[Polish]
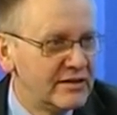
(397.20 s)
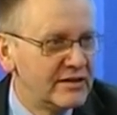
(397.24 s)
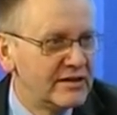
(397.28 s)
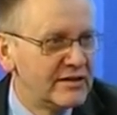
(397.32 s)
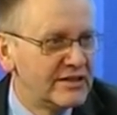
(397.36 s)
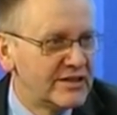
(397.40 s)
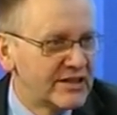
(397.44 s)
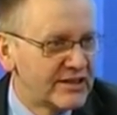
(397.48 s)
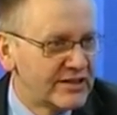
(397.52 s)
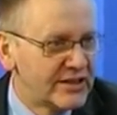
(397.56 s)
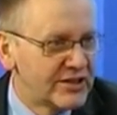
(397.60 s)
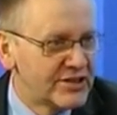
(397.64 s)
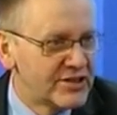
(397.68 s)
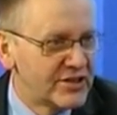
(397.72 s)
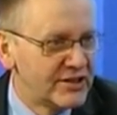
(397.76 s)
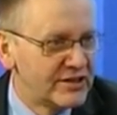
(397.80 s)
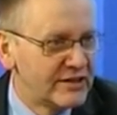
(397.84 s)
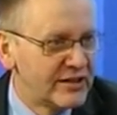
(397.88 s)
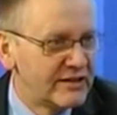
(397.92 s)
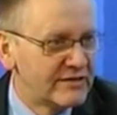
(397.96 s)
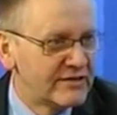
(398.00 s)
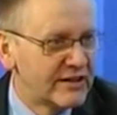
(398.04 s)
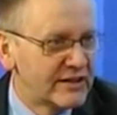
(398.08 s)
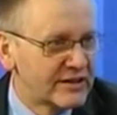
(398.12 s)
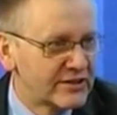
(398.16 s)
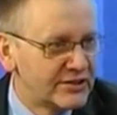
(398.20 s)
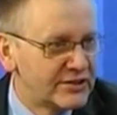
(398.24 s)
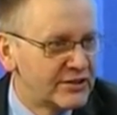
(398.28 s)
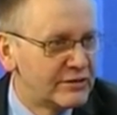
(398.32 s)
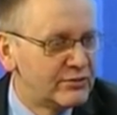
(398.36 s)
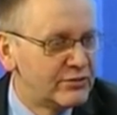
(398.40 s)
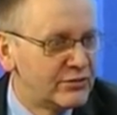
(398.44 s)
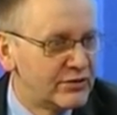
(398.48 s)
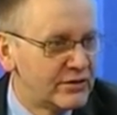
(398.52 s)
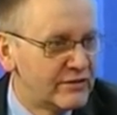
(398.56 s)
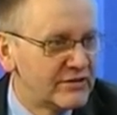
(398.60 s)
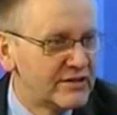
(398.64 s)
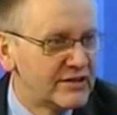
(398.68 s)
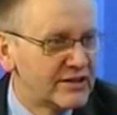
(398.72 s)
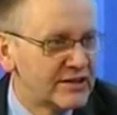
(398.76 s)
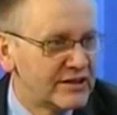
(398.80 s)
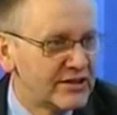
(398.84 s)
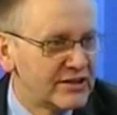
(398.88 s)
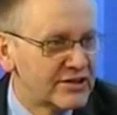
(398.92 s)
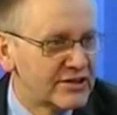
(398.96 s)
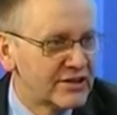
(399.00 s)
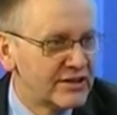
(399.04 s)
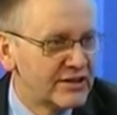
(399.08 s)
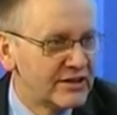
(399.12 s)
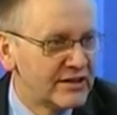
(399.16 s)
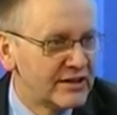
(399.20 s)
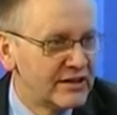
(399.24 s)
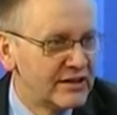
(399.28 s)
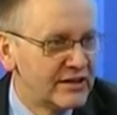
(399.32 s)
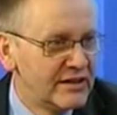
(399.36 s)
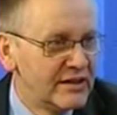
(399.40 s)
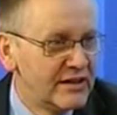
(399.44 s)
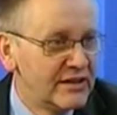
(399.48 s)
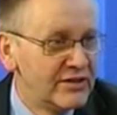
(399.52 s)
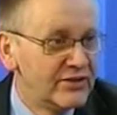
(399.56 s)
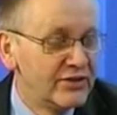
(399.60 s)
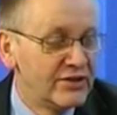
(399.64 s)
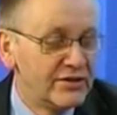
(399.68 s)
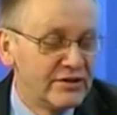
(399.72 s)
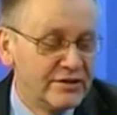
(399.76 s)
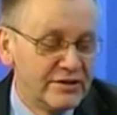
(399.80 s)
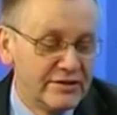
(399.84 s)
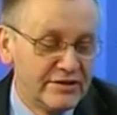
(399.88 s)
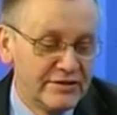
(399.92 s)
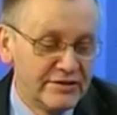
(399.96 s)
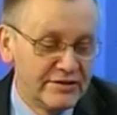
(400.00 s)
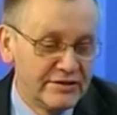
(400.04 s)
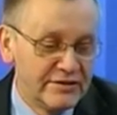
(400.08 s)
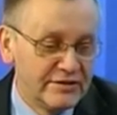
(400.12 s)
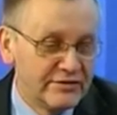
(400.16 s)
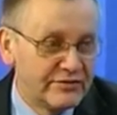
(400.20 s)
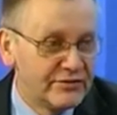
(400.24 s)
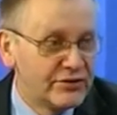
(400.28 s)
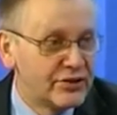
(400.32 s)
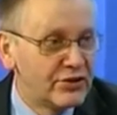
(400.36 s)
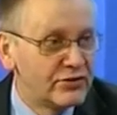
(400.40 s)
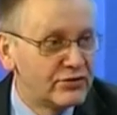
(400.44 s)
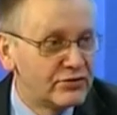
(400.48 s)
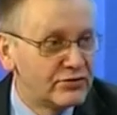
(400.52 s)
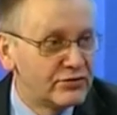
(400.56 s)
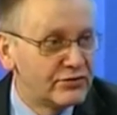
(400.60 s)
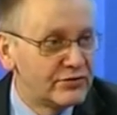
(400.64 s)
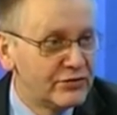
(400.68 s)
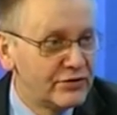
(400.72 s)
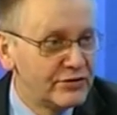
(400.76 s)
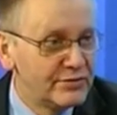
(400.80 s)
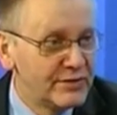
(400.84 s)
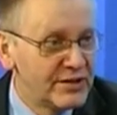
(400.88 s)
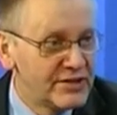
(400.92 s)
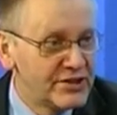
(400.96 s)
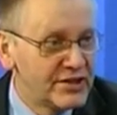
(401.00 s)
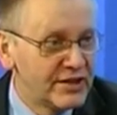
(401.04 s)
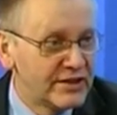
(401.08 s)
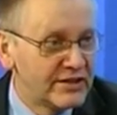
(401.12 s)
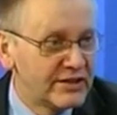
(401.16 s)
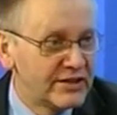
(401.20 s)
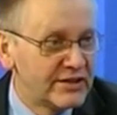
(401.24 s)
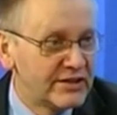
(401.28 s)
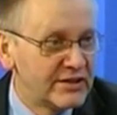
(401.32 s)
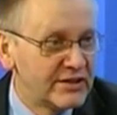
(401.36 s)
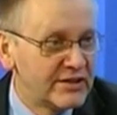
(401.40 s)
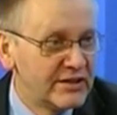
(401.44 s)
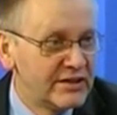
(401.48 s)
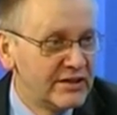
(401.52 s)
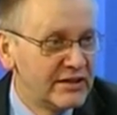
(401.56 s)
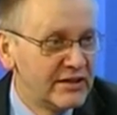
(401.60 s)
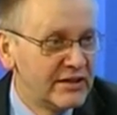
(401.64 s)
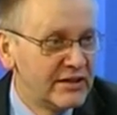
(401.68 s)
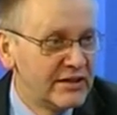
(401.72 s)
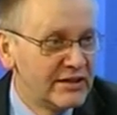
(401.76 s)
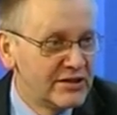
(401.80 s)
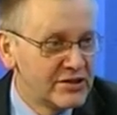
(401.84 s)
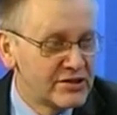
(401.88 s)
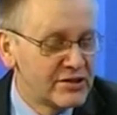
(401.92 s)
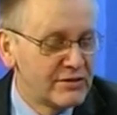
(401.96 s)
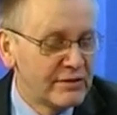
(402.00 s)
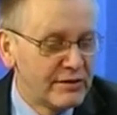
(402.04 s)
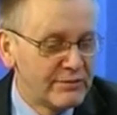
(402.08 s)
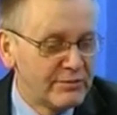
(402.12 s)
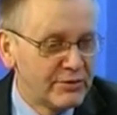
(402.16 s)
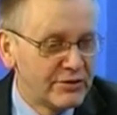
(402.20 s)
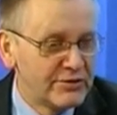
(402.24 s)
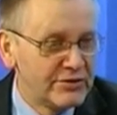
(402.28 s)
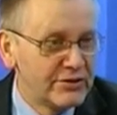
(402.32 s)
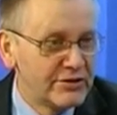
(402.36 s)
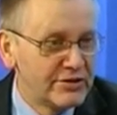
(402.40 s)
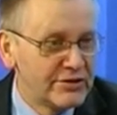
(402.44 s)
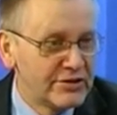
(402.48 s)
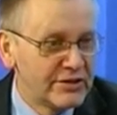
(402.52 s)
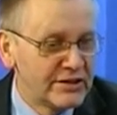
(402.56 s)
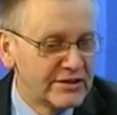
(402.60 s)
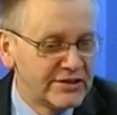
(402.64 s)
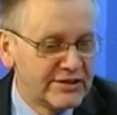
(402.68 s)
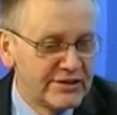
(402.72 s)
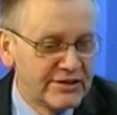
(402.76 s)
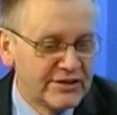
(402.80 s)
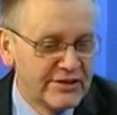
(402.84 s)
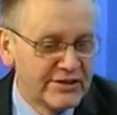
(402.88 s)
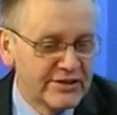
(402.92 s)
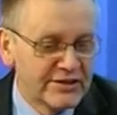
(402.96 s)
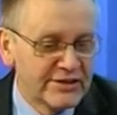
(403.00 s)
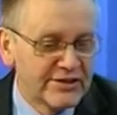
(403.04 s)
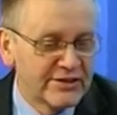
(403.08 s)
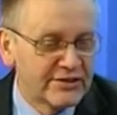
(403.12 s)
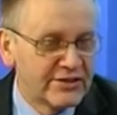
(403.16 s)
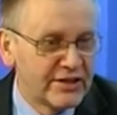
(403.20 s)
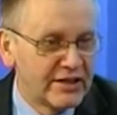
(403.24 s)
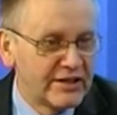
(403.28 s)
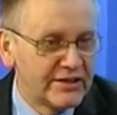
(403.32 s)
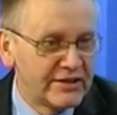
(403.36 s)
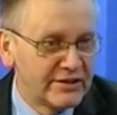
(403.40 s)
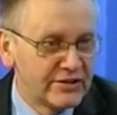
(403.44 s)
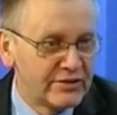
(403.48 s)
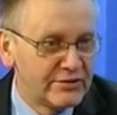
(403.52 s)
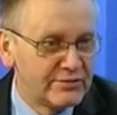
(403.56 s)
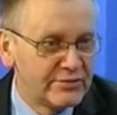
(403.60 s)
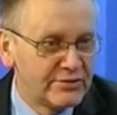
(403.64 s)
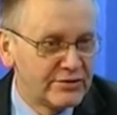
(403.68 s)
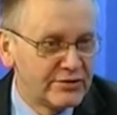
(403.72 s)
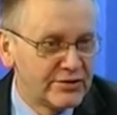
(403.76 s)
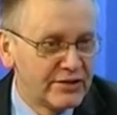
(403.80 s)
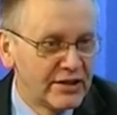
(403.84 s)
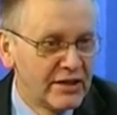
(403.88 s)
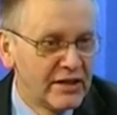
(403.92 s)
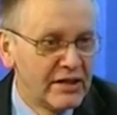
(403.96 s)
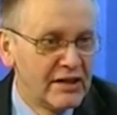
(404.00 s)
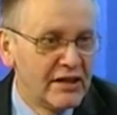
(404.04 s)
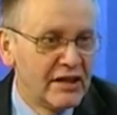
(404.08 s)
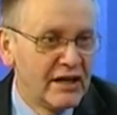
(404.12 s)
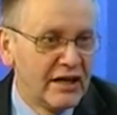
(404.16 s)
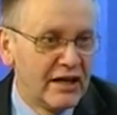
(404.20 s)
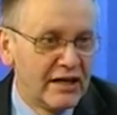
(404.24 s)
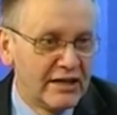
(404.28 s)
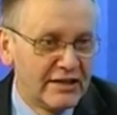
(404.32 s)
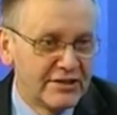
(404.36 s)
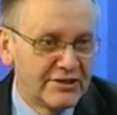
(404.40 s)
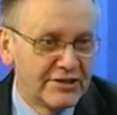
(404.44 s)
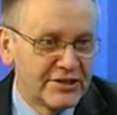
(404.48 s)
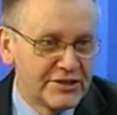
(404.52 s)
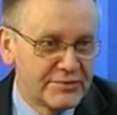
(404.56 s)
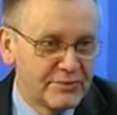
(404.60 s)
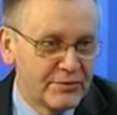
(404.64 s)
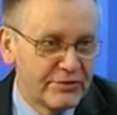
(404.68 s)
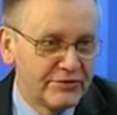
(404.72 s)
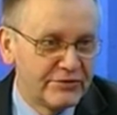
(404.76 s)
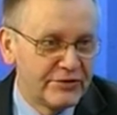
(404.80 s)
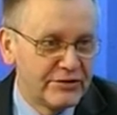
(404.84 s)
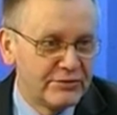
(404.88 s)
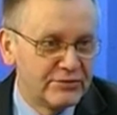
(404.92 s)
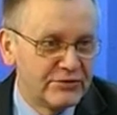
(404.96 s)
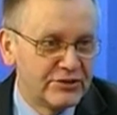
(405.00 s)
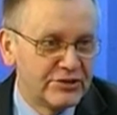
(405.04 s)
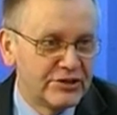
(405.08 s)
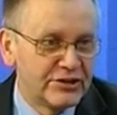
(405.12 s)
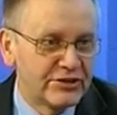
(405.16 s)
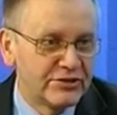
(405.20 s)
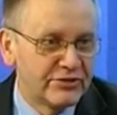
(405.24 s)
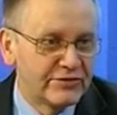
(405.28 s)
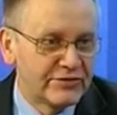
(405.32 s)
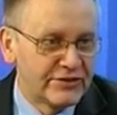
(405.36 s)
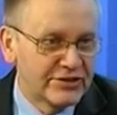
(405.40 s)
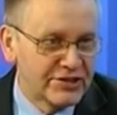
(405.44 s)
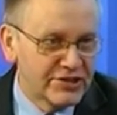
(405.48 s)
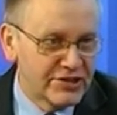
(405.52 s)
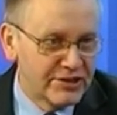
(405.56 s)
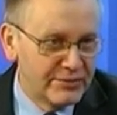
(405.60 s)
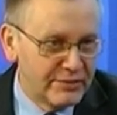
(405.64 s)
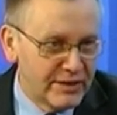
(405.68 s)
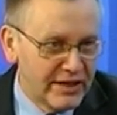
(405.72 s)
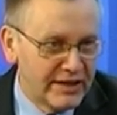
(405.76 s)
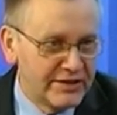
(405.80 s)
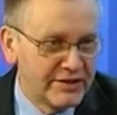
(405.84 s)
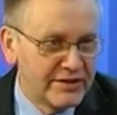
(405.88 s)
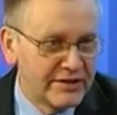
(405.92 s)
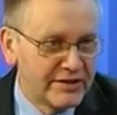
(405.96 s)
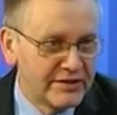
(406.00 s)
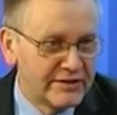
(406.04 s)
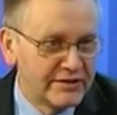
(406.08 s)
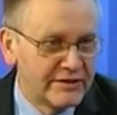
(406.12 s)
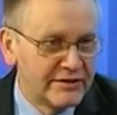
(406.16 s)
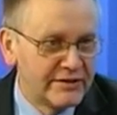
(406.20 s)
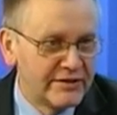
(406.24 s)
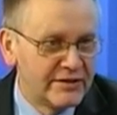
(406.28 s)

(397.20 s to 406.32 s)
y, zadaszenia, w zakresie budowy zadaszenia. No i w ciągu dwóch miesięcy trzeba podjąć decyzję, co dalej robić. Ale też powiem, że to wstrzymanie